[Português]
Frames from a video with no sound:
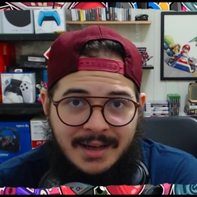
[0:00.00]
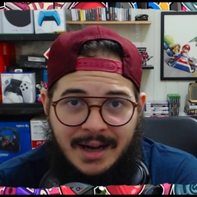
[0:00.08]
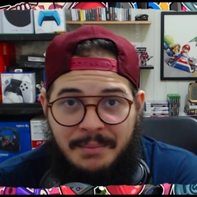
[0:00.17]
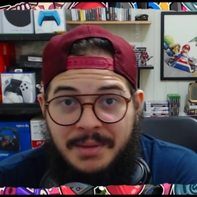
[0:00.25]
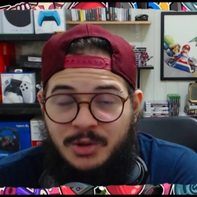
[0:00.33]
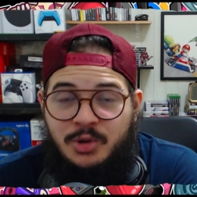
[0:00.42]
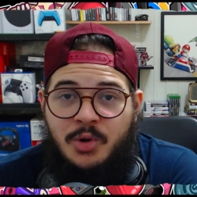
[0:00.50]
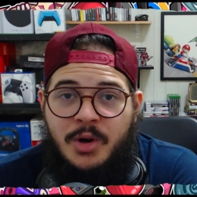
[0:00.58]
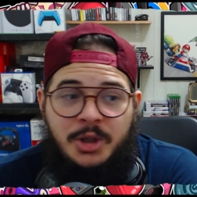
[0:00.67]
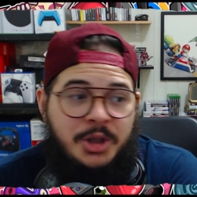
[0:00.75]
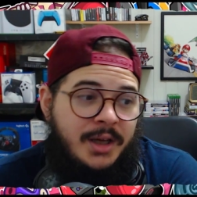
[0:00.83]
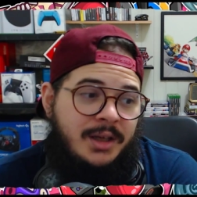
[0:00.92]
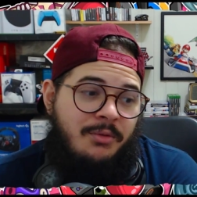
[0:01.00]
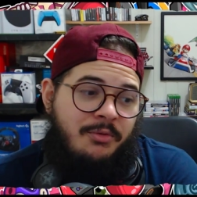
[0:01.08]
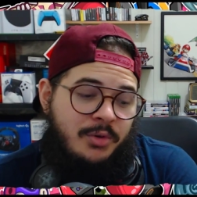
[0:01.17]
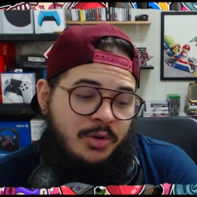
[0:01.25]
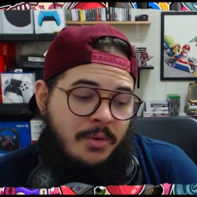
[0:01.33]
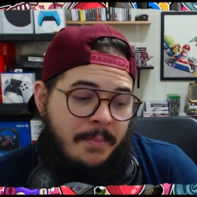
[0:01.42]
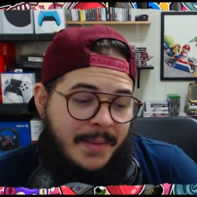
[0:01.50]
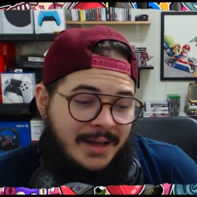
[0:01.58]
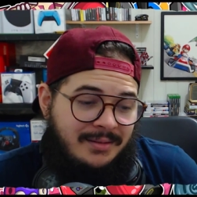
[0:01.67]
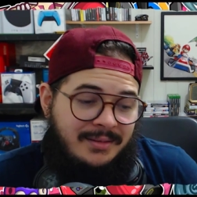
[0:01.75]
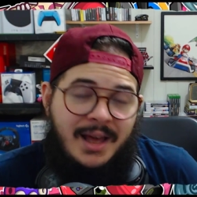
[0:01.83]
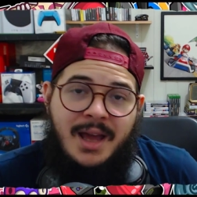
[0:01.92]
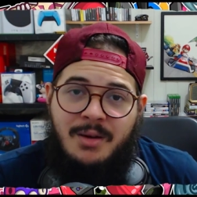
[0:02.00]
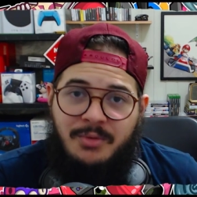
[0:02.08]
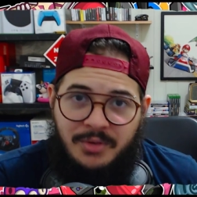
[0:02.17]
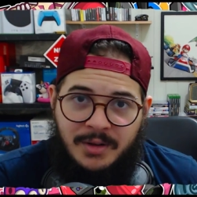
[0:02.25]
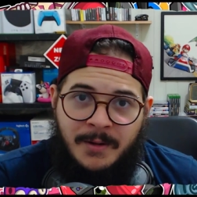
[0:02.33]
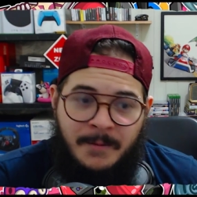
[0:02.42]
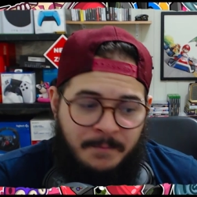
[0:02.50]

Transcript: A minha sorte é que a Freedom manteve